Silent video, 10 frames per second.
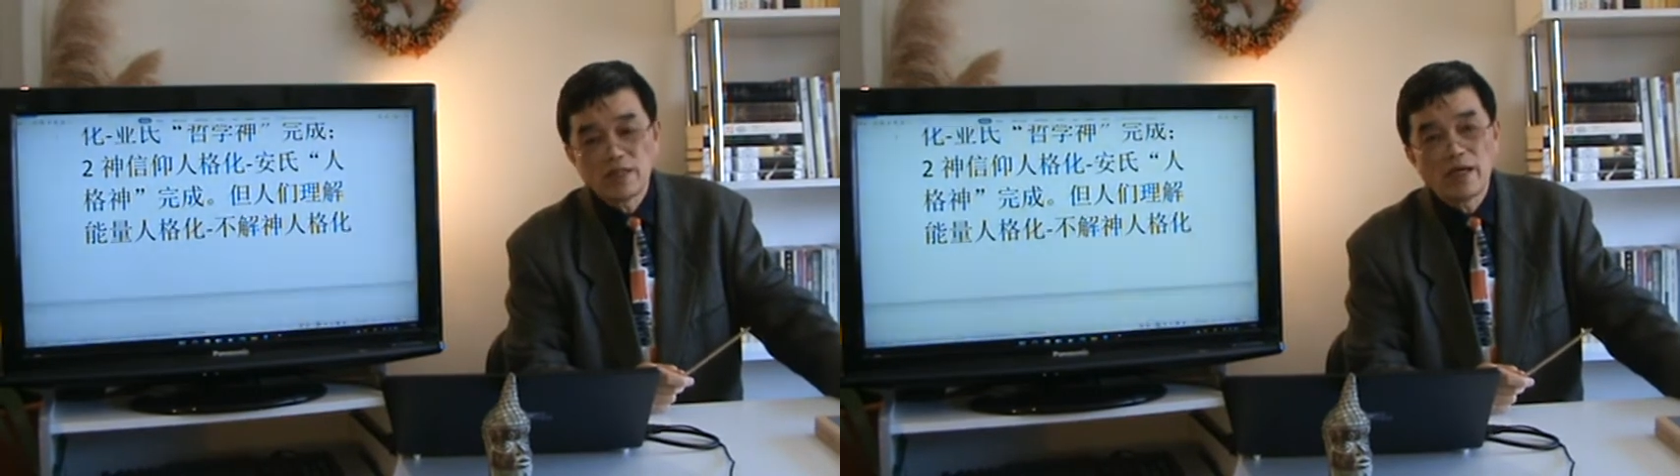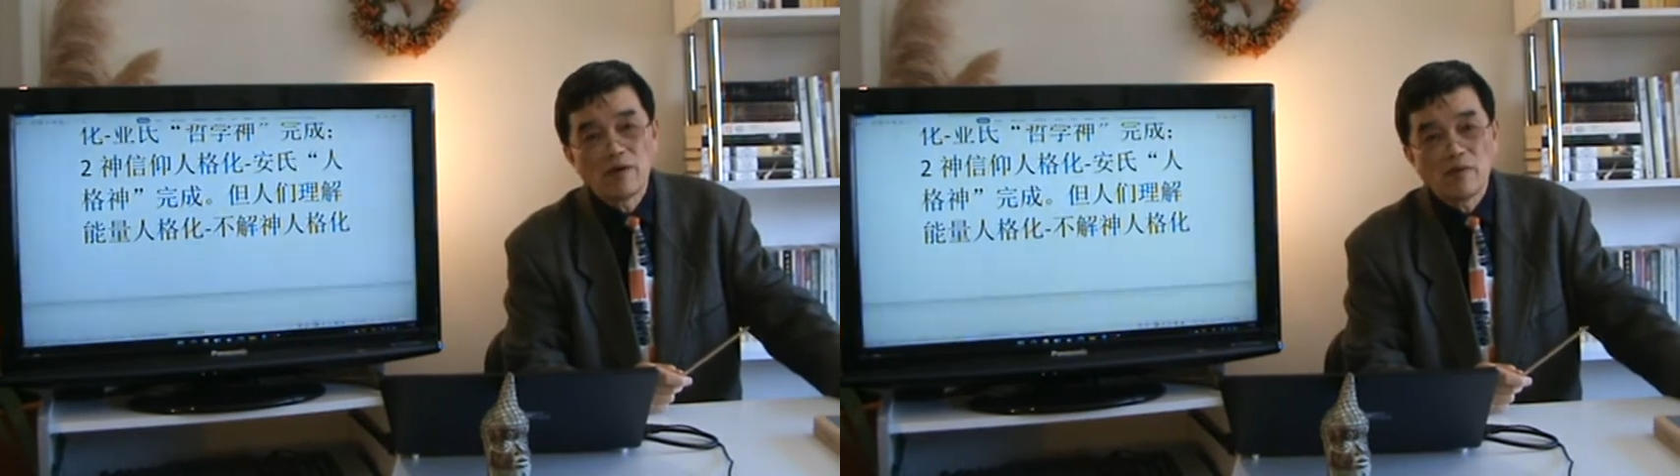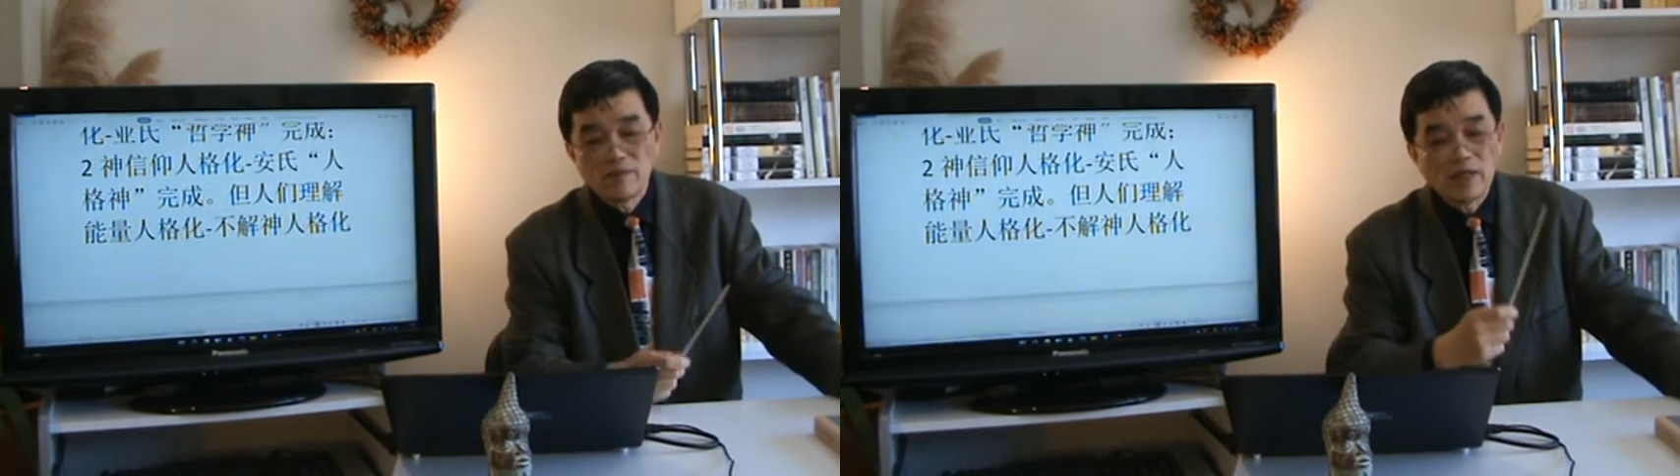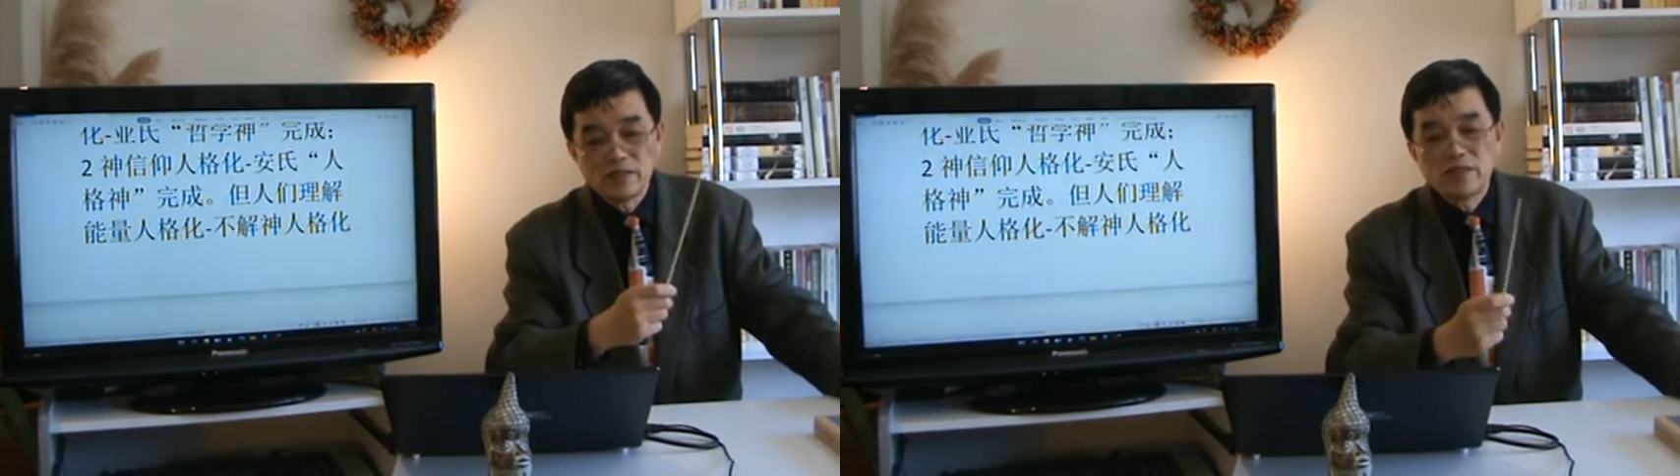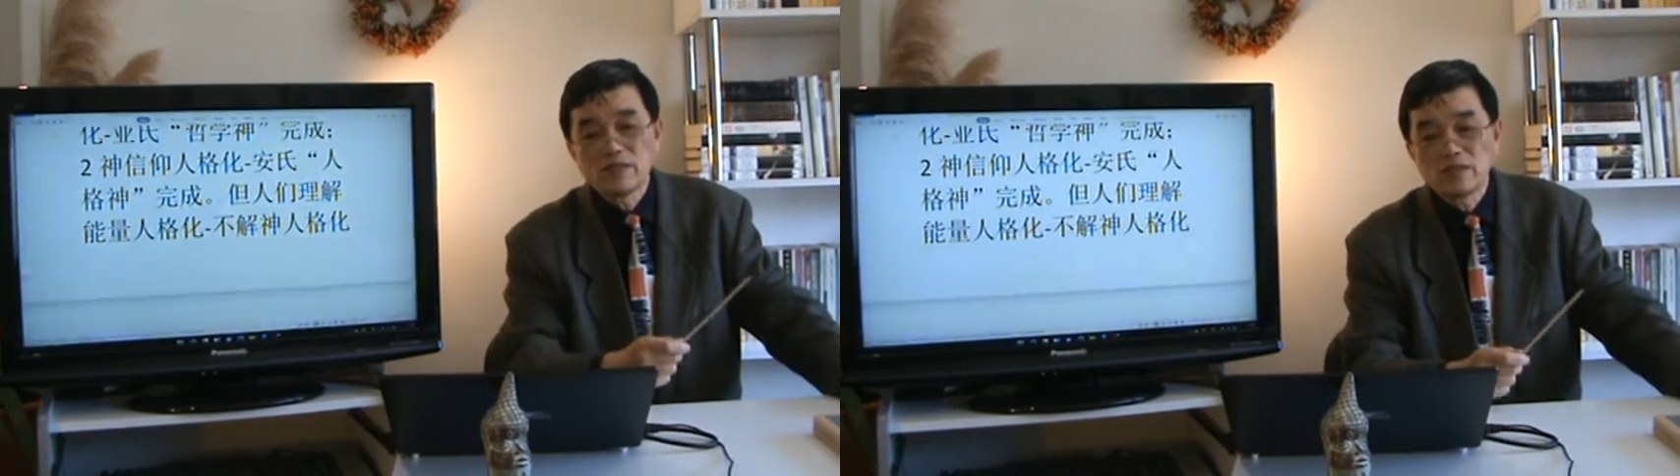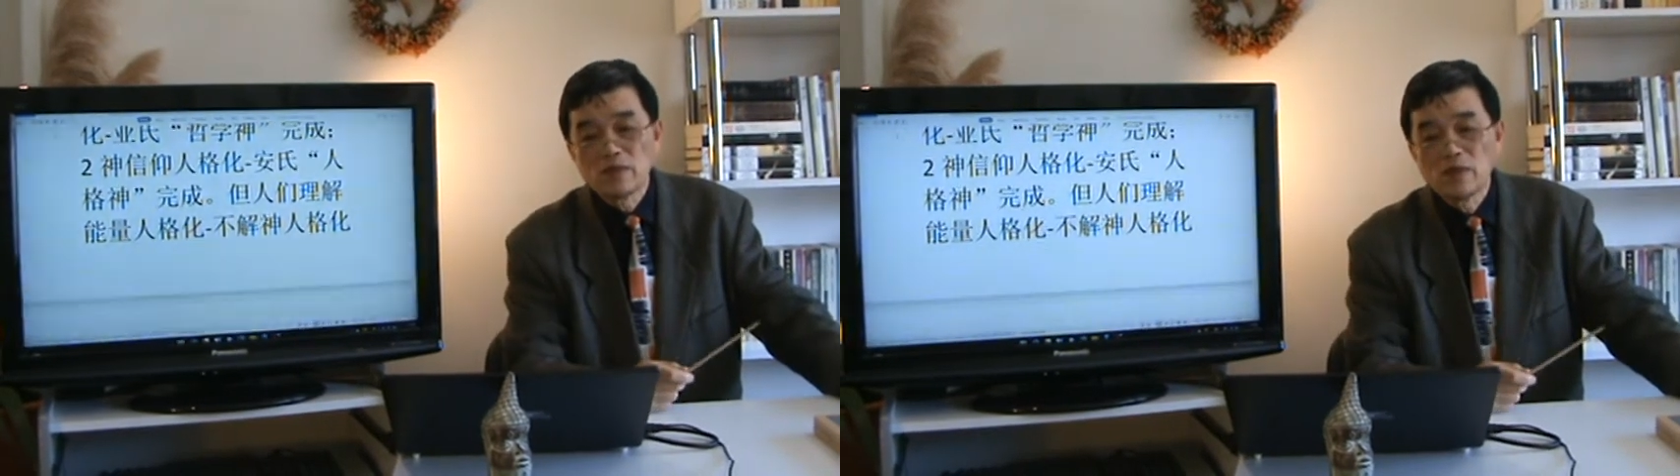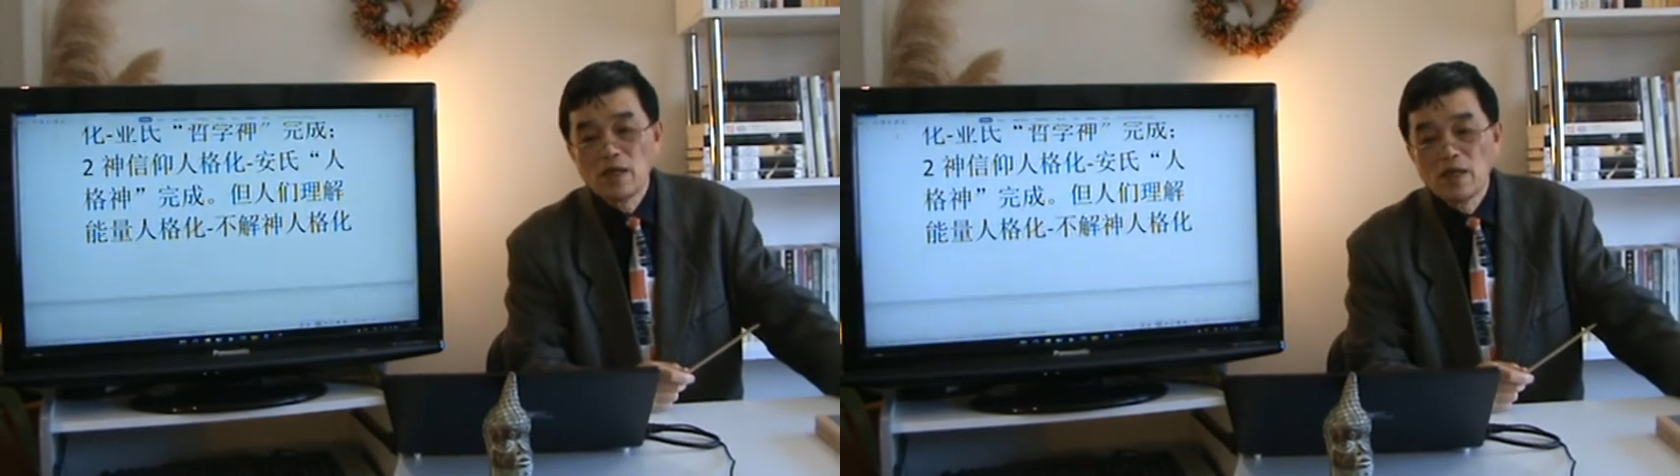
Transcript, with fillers: 在，我们能接受。